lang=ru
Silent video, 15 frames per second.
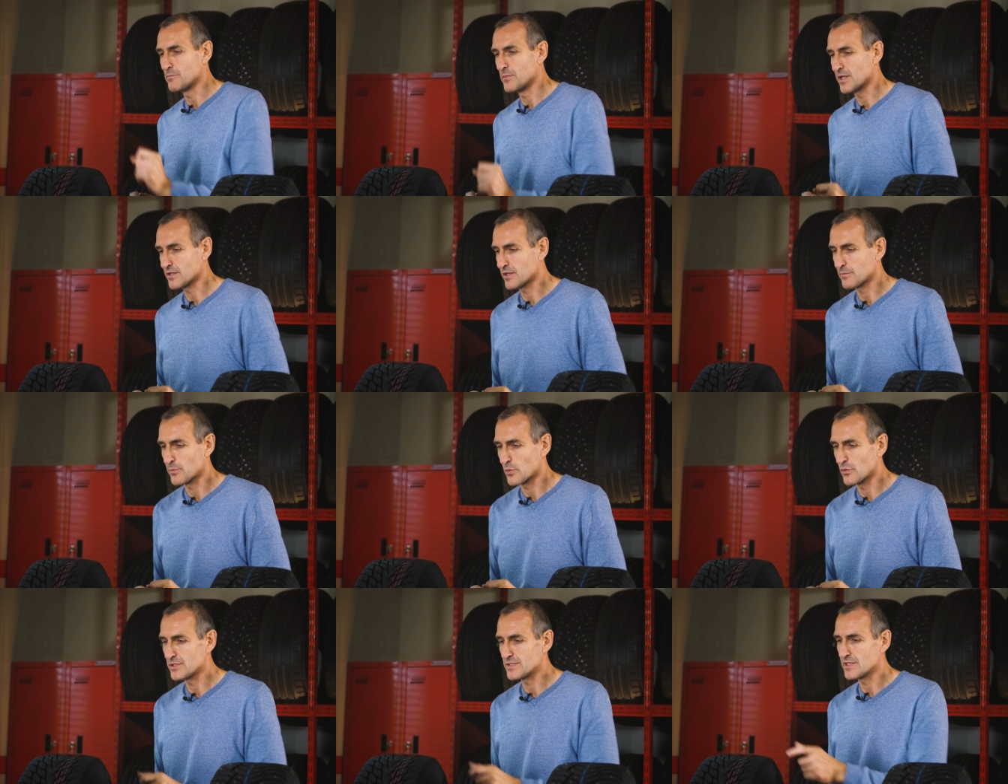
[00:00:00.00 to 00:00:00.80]
мелких
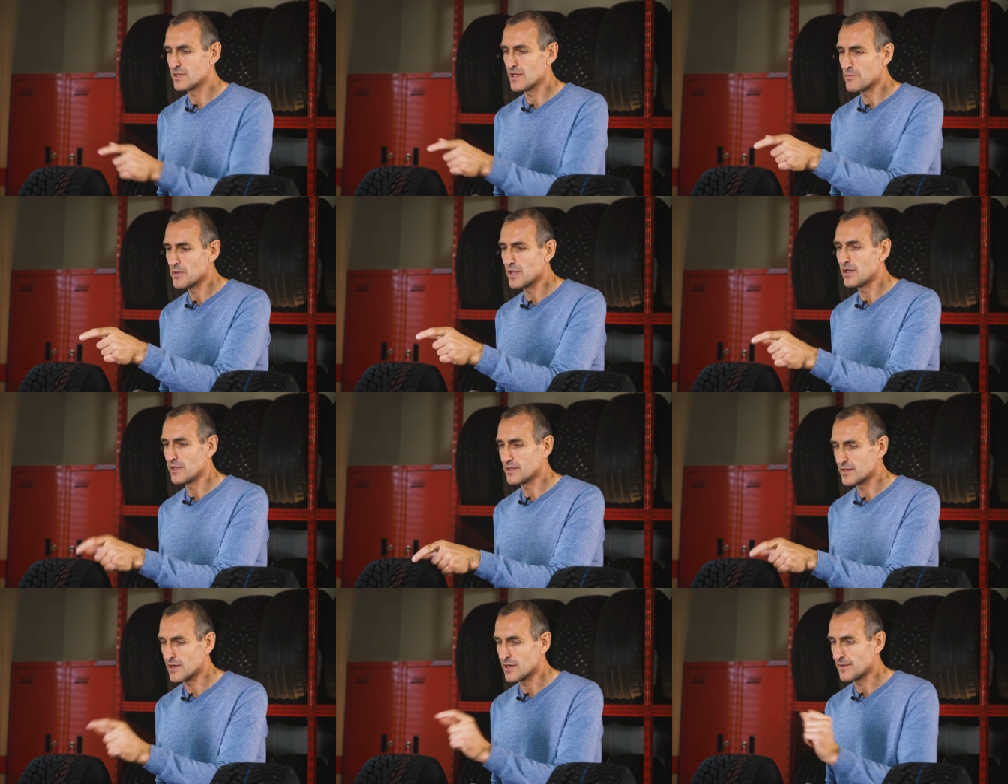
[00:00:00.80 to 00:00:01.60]
прорезей
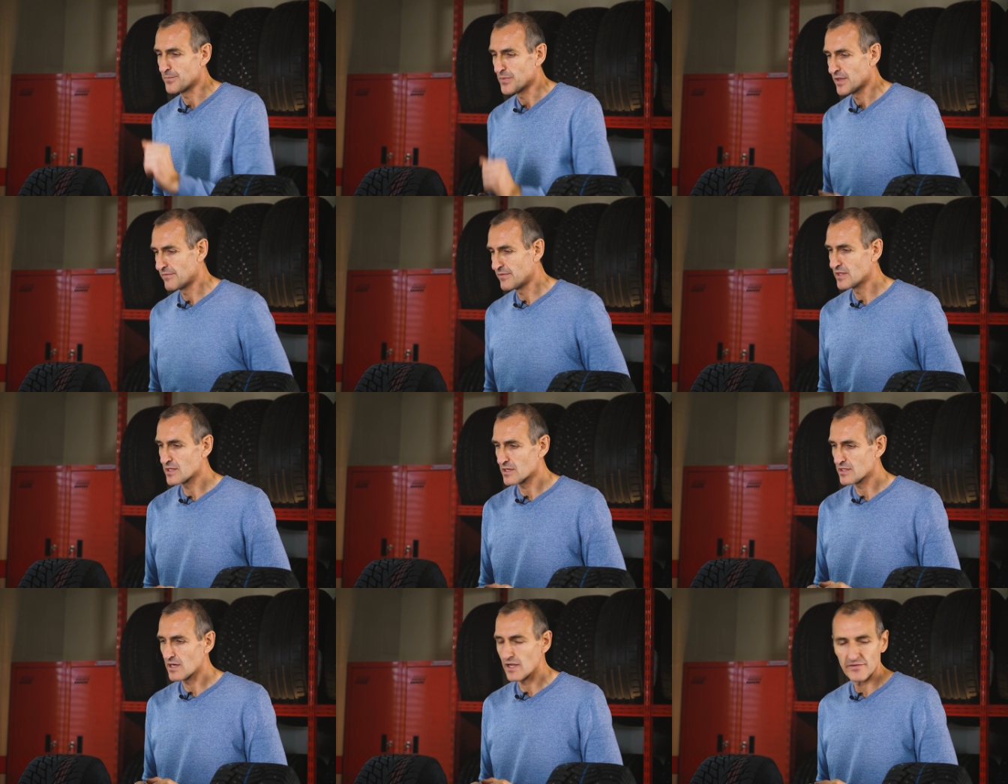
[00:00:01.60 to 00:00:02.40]
ламелей на
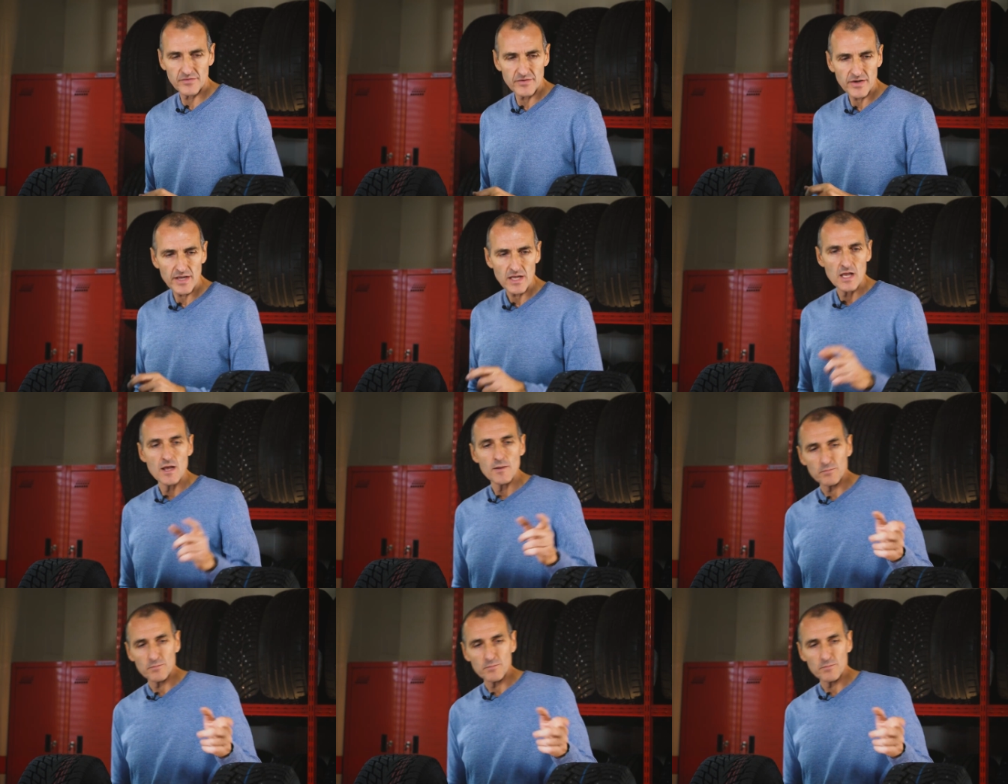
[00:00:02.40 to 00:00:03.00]
Winter Drive 2